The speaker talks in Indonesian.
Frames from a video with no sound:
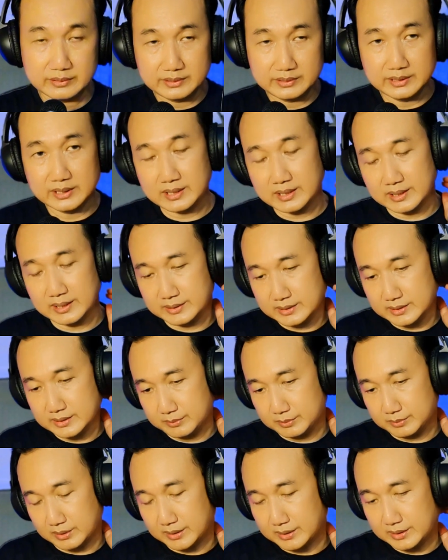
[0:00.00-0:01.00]
Jaraknya
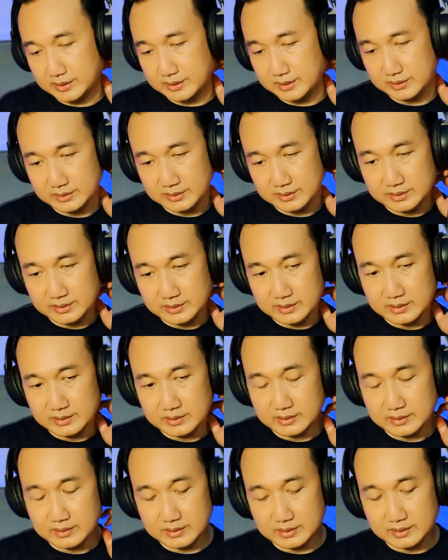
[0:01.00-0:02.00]
tadi
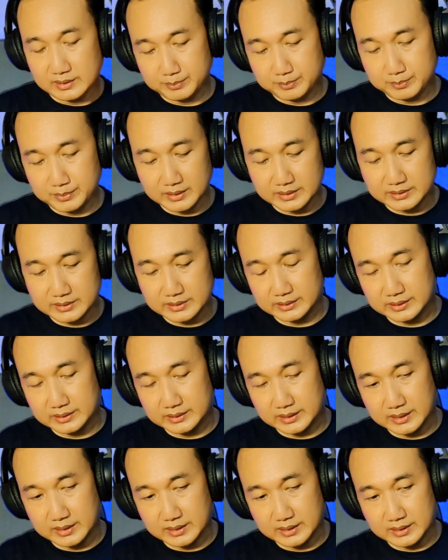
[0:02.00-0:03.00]
hampir
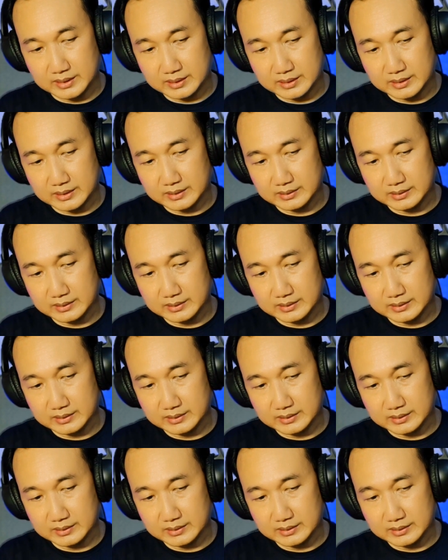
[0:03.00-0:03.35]
sekitar